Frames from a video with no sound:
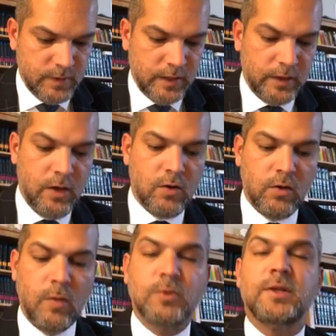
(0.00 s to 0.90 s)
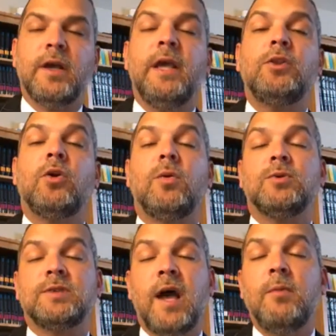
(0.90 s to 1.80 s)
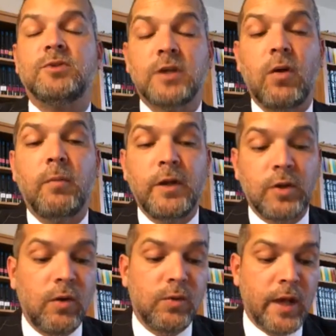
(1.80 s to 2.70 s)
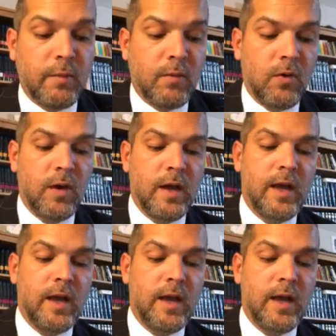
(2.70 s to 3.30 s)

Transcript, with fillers: Itrio, como, Itro, como sabemos, se convirtió al judaísmo.